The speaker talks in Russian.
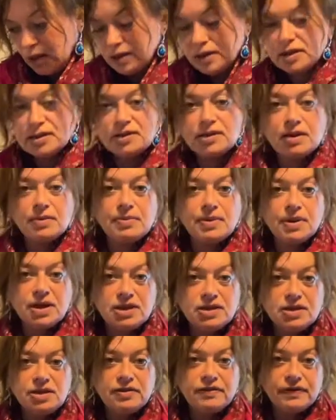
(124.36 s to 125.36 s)

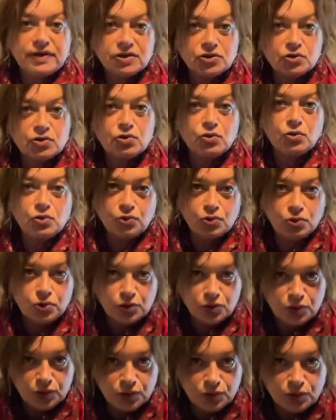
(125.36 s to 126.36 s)
разнообразить вашу
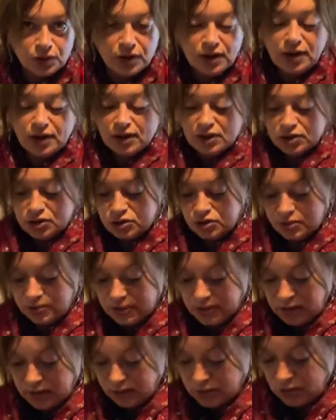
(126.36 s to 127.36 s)
кухню, что
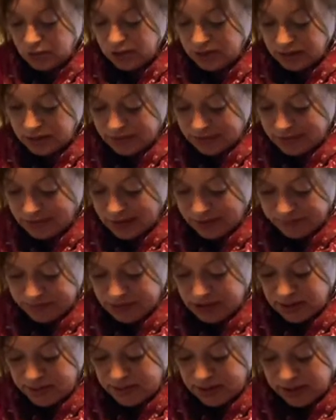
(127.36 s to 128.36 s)
потому что травы,
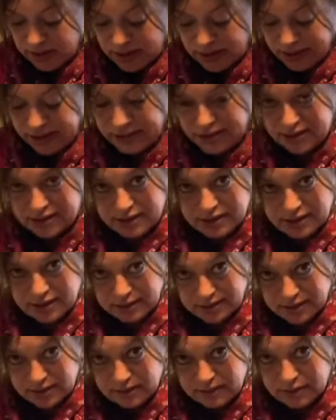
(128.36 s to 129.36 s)
запекаясь с
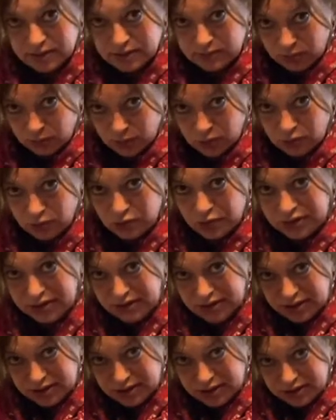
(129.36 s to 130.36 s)
тестом, с мукой,
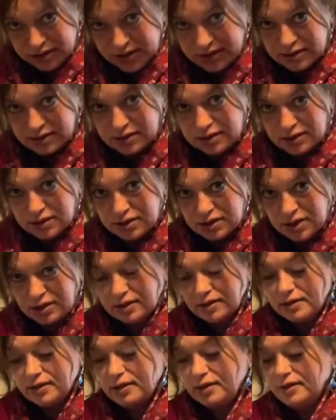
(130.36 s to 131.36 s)
соединяясь с
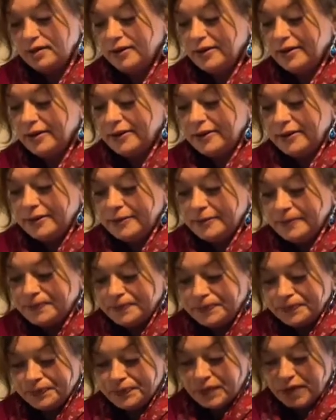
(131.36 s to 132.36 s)
клетчаткой –
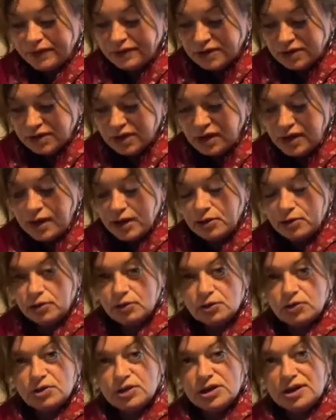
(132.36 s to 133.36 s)
выделяют
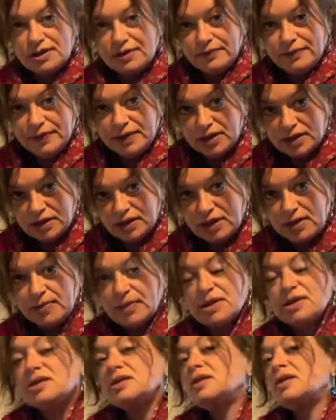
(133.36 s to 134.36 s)
тоже эфирные
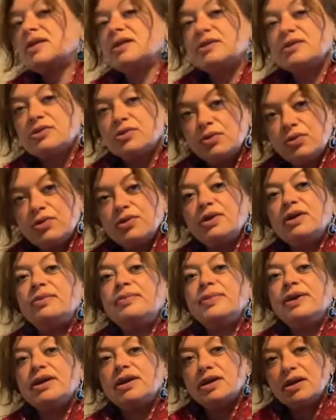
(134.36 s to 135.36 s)
масла, соки,
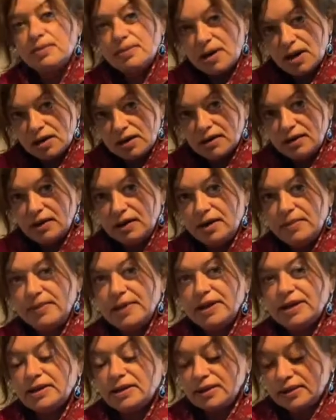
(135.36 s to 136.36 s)
микро- и
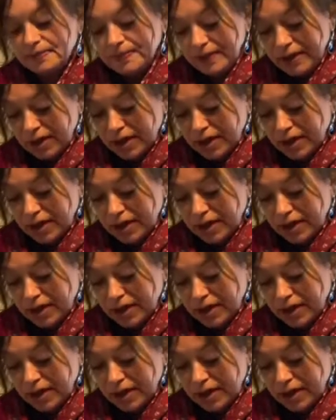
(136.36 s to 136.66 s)
макроэлементы.